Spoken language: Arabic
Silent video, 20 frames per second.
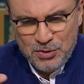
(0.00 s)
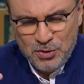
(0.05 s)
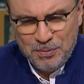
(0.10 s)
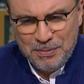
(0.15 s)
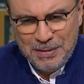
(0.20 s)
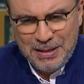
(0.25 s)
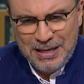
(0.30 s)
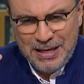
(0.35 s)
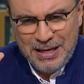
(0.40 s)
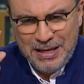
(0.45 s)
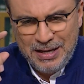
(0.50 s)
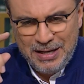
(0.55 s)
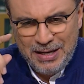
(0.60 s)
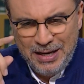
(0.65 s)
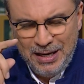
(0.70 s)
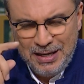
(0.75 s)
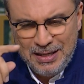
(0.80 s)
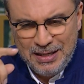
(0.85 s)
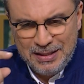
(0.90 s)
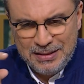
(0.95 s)
زملاء
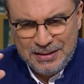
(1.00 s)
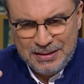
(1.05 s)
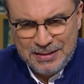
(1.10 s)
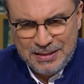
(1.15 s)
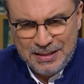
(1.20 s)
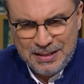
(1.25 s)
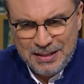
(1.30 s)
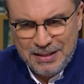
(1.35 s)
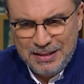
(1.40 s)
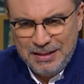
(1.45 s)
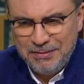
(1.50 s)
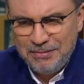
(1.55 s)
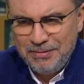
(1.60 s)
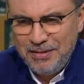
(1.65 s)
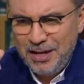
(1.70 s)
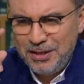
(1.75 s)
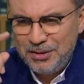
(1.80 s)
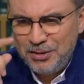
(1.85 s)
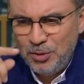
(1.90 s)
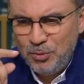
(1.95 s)
رحله آه،
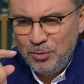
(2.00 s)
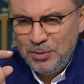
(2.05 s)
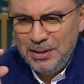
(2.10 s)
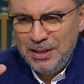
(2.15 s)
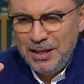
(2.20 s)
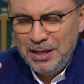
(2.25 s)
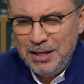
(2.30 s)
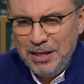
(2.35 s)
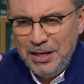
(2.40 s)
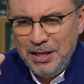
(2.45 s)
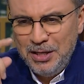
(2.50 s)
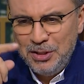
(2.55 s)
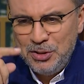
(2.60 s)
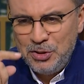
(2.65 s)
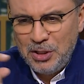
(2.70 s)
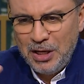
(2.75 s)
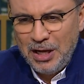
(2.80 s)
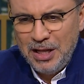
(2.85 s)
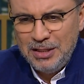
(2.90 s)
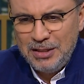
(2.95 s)
كفاح طويله صحيح.
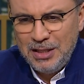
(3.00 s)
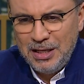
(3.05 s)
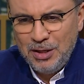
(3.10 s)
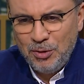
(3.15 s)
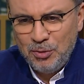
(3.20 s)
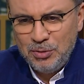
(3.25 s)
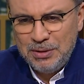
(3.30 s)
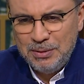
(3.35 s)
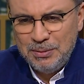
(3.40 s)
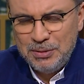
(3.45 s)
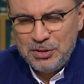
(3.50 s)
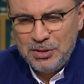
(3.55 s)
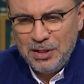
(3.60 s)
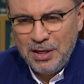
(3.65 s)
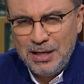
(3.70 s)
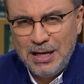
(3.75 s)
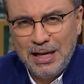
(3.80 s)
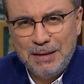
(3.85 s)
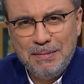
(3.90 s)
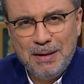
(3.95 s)
اشتغلت انا كنت
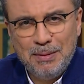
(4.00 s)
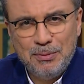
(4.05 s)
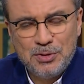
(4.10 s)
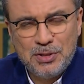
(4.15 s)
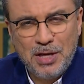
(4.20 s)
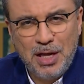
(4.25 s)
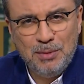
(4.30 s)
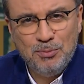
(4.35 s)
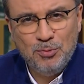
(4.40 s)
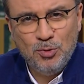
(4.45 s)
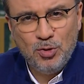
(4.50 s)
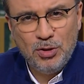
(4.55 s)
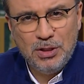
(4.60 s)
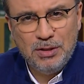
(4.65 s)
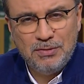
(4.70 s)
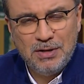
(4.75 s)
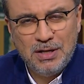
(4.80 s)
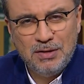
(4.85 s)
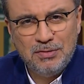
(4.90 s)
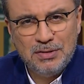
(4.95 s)
بشتغل يا جماعه مساعد مخرج
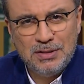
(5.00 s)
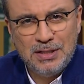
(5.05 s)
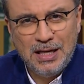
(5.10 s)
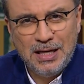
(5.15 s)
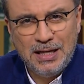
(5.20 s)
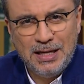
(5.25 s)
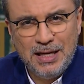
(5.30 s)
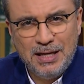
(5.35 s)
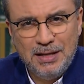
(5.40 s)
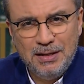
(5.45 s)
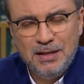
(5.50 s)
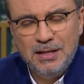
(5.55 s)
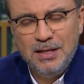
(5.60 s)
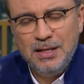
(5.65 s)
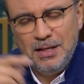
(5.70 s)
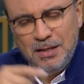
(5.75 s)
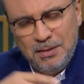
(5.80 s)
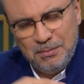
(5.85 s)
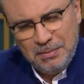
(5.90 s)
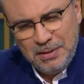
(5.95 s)
في رأفت الهجان
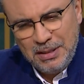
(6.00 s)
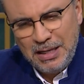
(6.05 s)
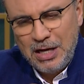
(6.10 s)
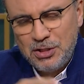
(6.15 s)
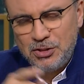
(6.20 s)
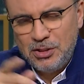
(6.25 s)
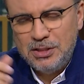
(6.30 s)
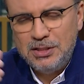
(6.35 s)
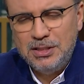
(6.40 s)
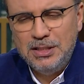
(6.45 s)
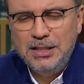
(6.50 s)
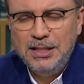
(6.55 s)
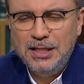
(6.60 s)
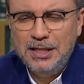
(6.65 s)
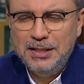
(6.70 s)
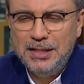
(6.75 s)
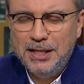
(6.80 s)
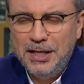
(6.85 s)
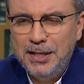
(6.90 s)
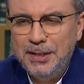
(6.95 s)
من 10 سنين
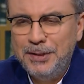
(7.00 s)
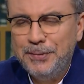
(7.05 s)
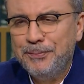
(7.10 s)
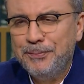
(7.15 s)
كده يعني